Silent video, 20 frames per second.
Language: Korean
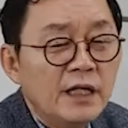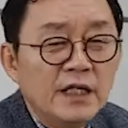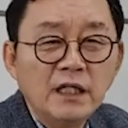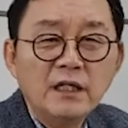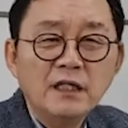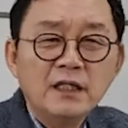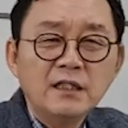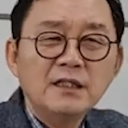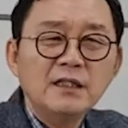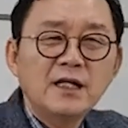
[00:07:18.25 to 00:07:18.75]

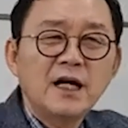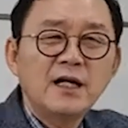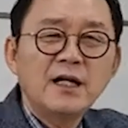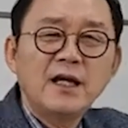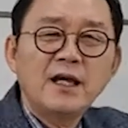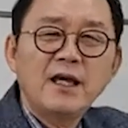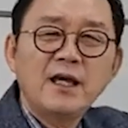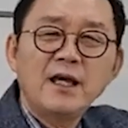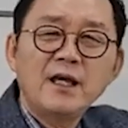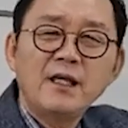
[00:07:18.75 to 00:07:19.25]

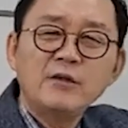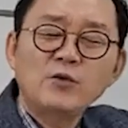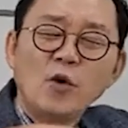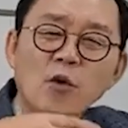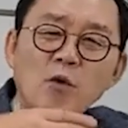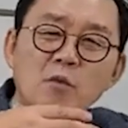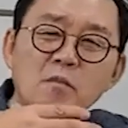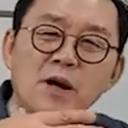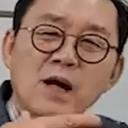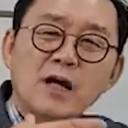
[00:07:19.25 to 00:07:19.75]
인간의
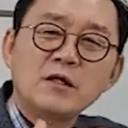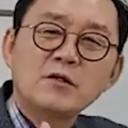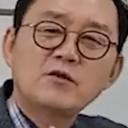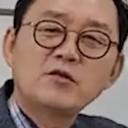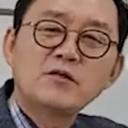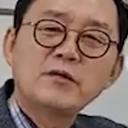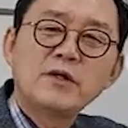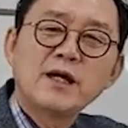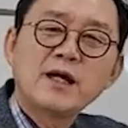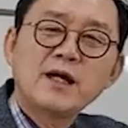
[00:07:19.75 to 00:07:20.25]

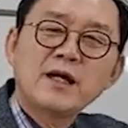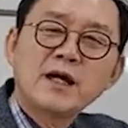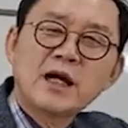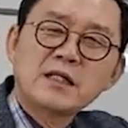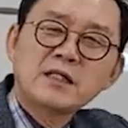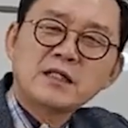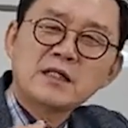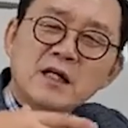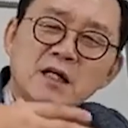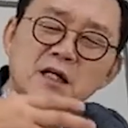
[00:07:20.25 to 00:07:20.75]
욕망 중에
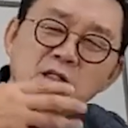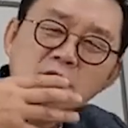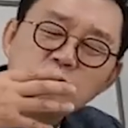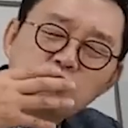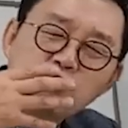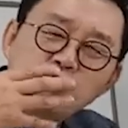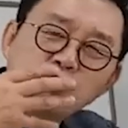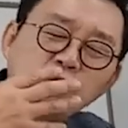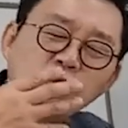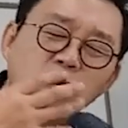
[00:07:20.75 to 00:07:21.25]

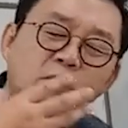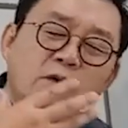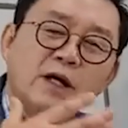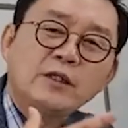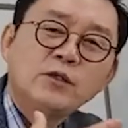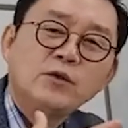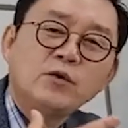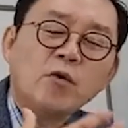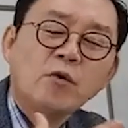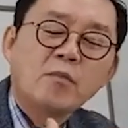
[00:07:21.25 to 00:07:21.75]
가장
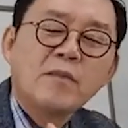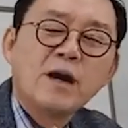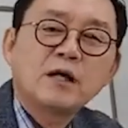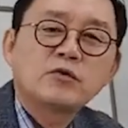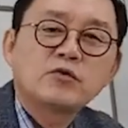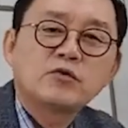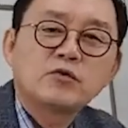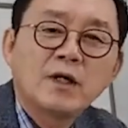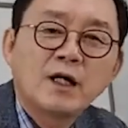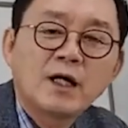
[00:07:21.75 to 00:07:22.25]
중요한
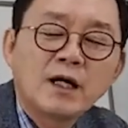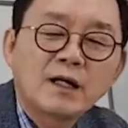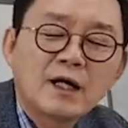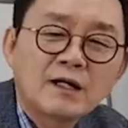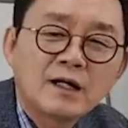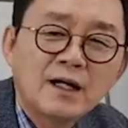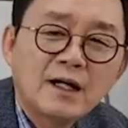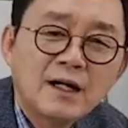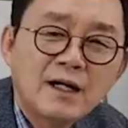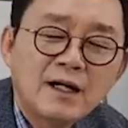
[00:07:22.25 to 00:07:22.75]
욕망 중에
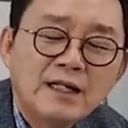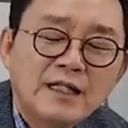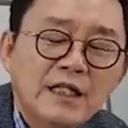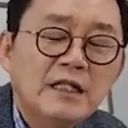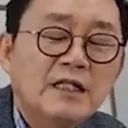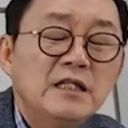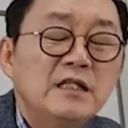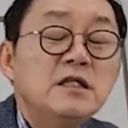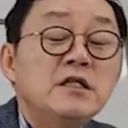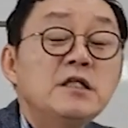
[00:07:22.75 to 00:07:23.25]
하나가
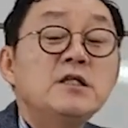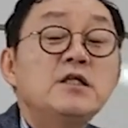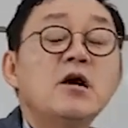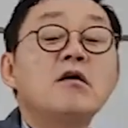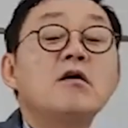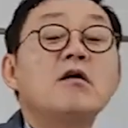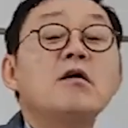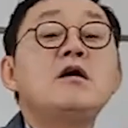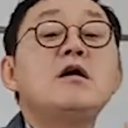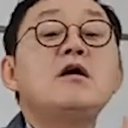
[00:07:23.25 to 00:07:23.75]

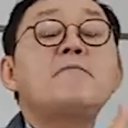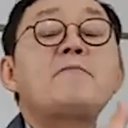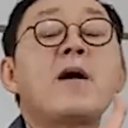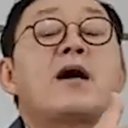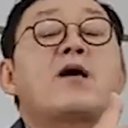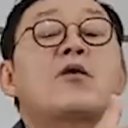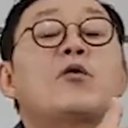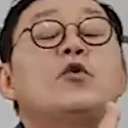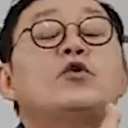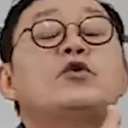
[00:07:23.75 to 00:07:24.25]
인정을
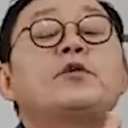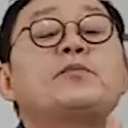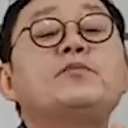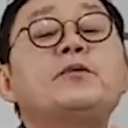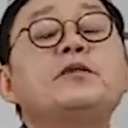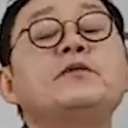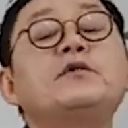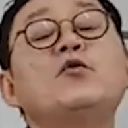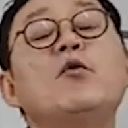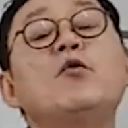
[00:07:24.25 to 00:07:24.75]
받고
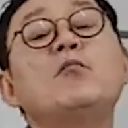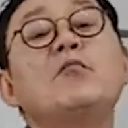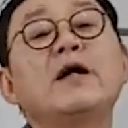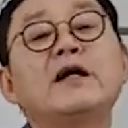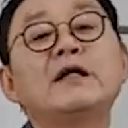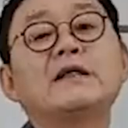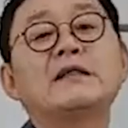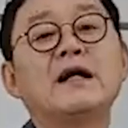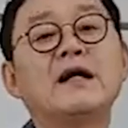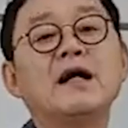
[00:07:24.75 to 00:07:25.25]
싶은
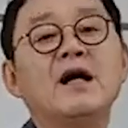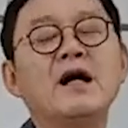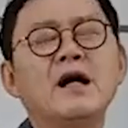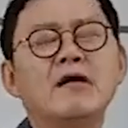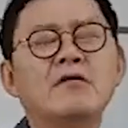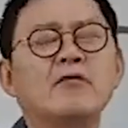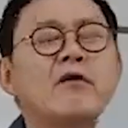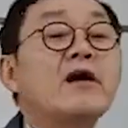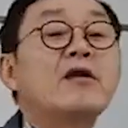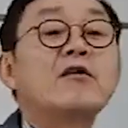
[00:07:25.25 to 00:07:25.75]
욕망이다.
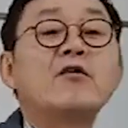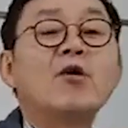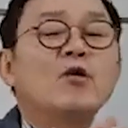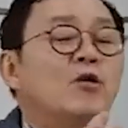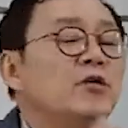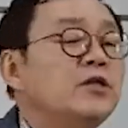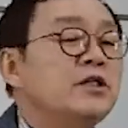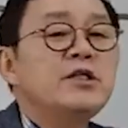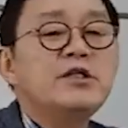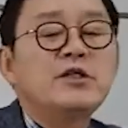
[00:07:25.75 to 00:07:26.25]
왜
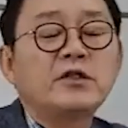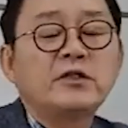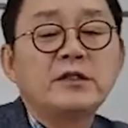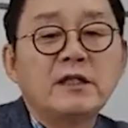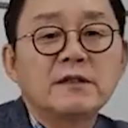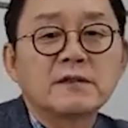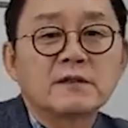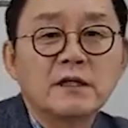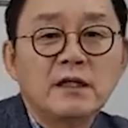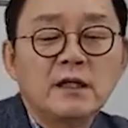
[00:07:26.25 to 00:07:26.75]

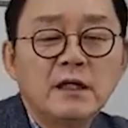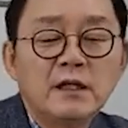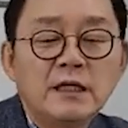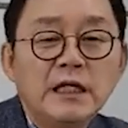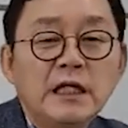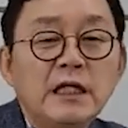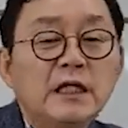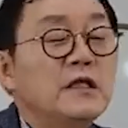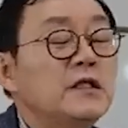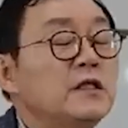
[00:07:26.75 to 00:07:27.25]
그거니시냐?
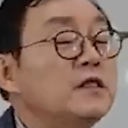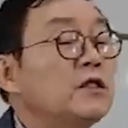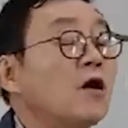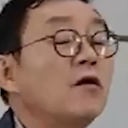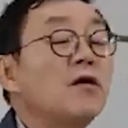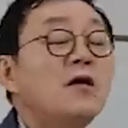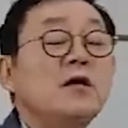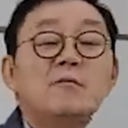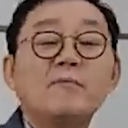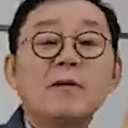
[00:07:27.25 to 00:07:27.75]

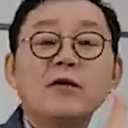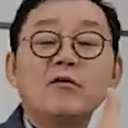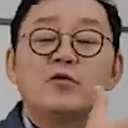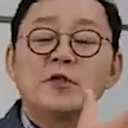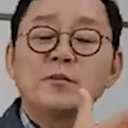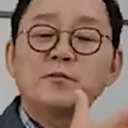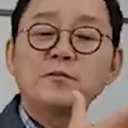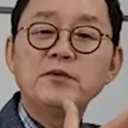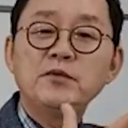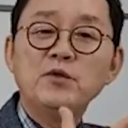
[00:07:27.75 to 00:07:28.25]
인정을
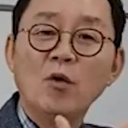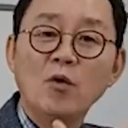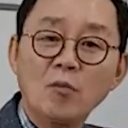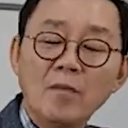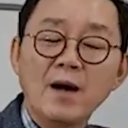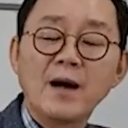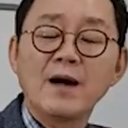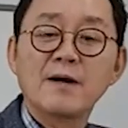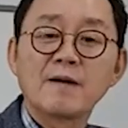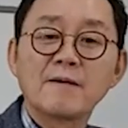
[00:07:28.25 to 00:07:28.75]
받고 싶은
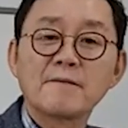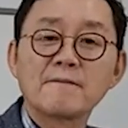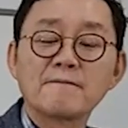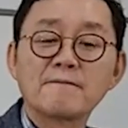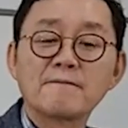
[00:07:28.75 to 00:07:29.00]
욕망.